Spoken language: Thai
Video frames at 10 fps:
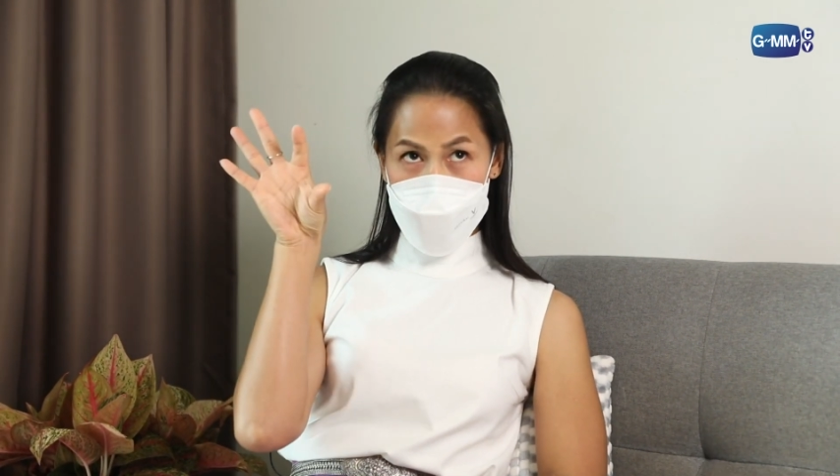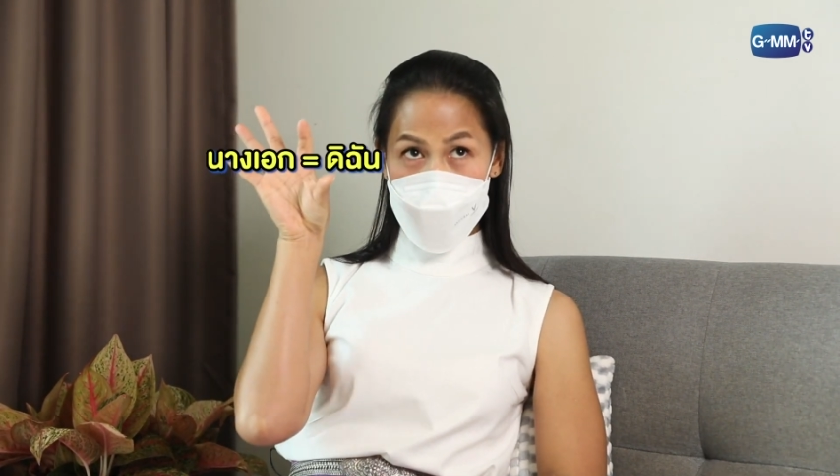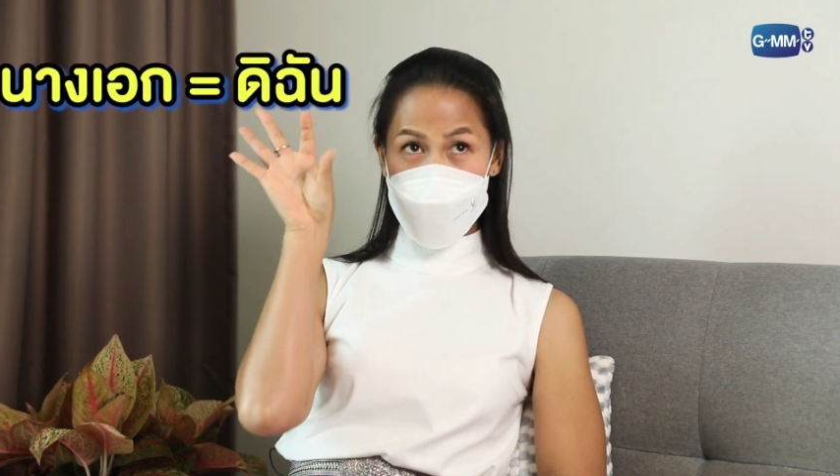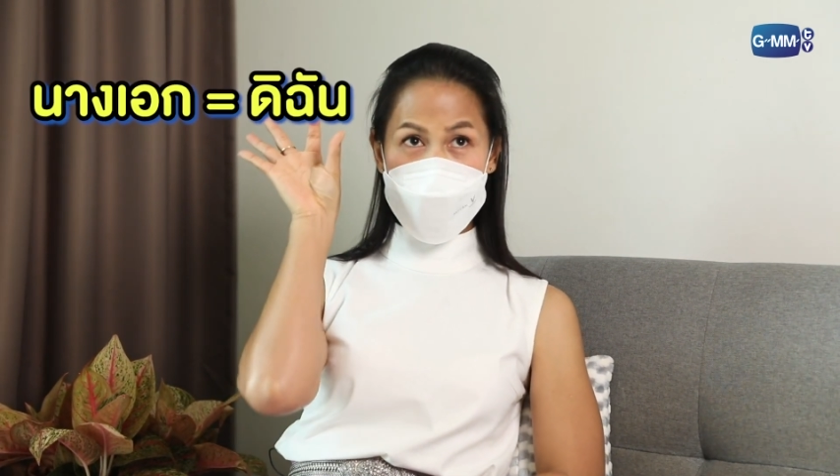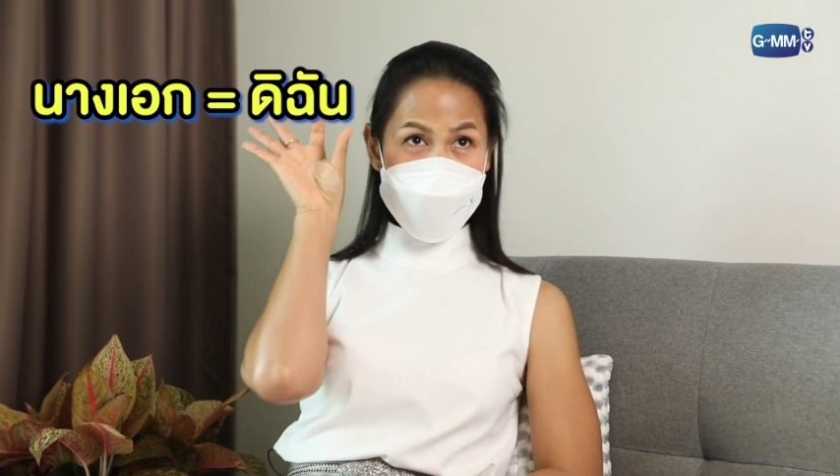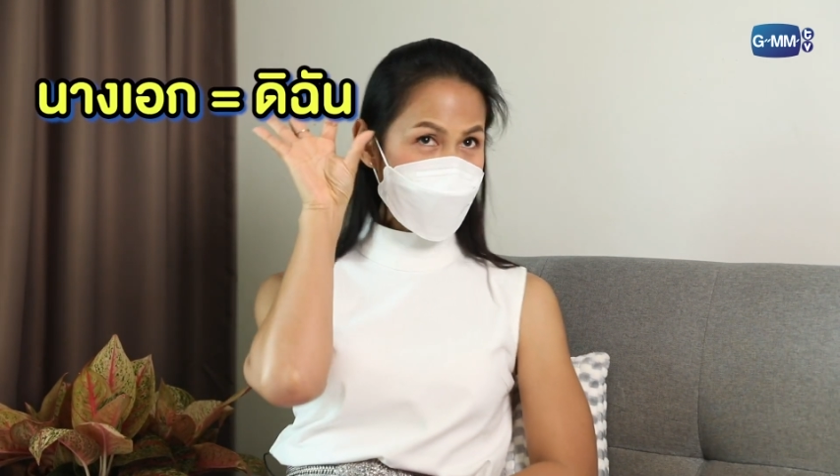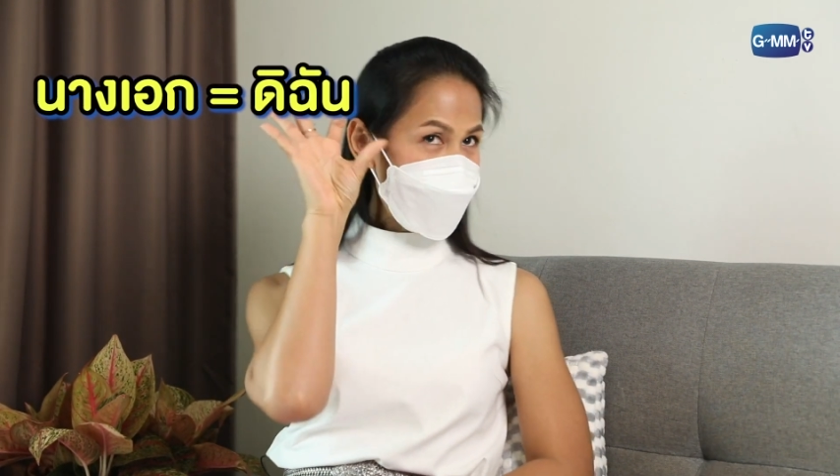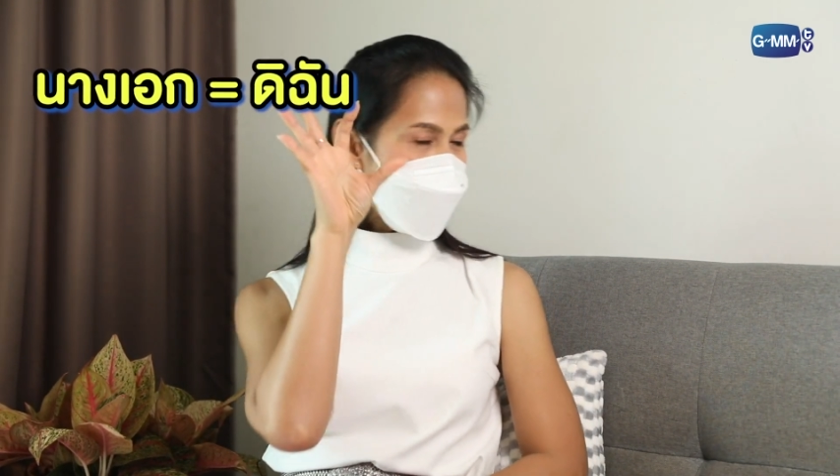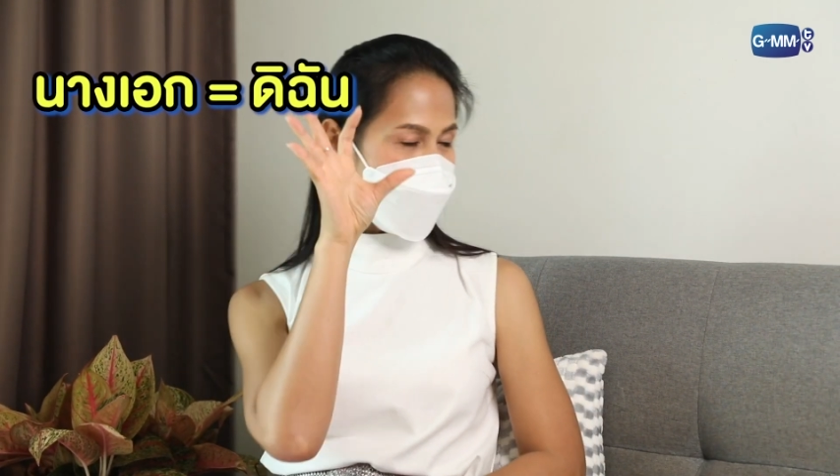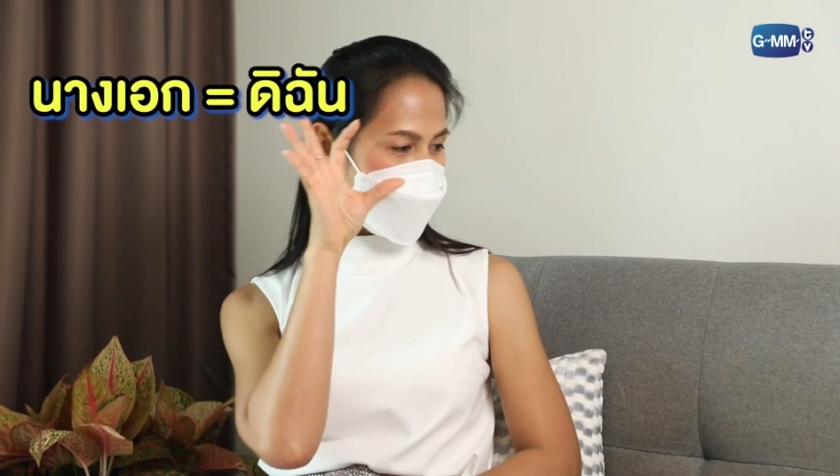ยังไปที่
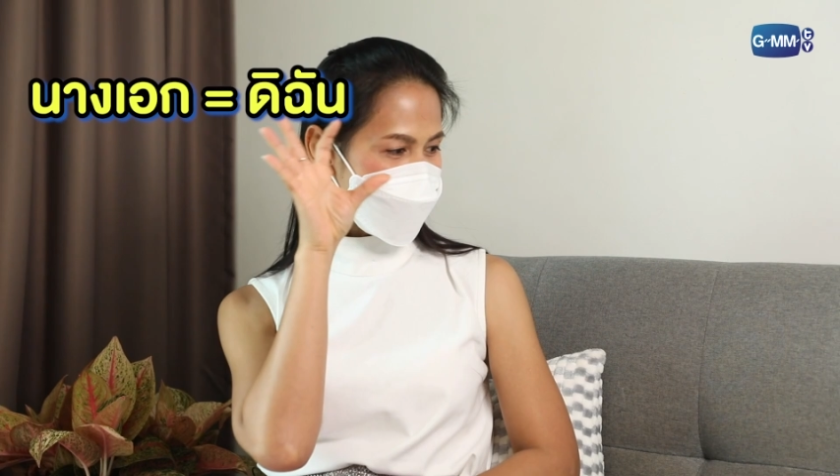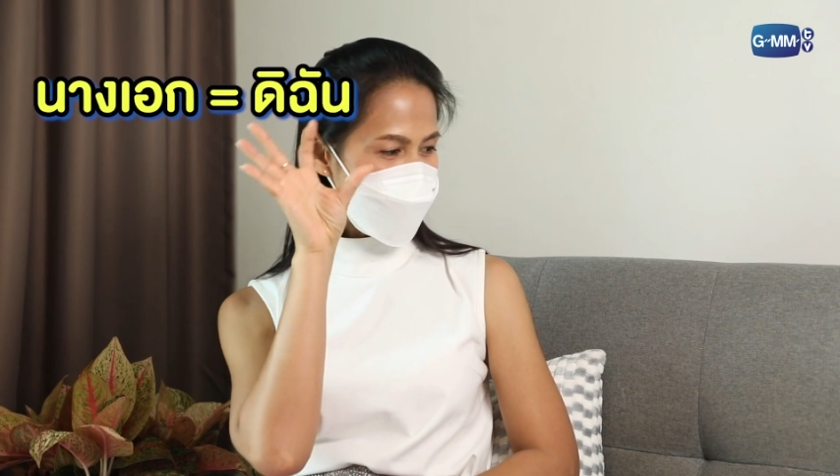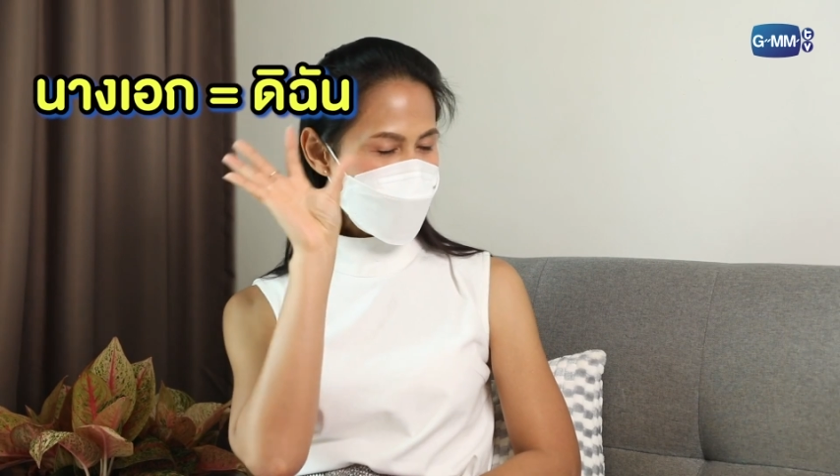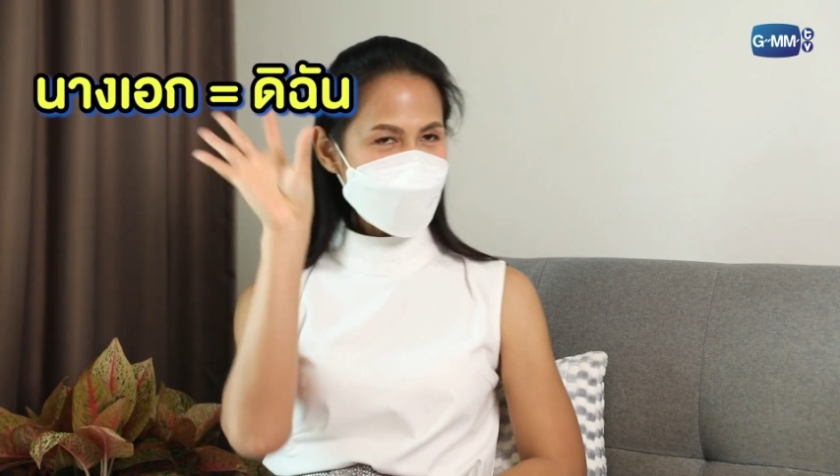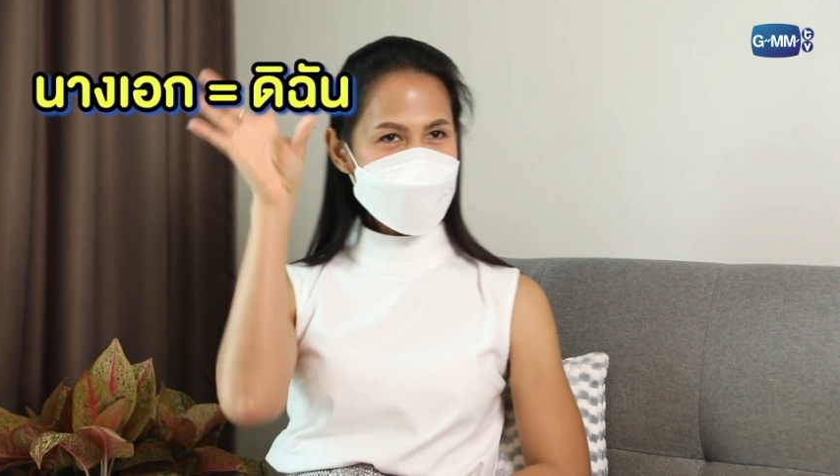หน้านะคะ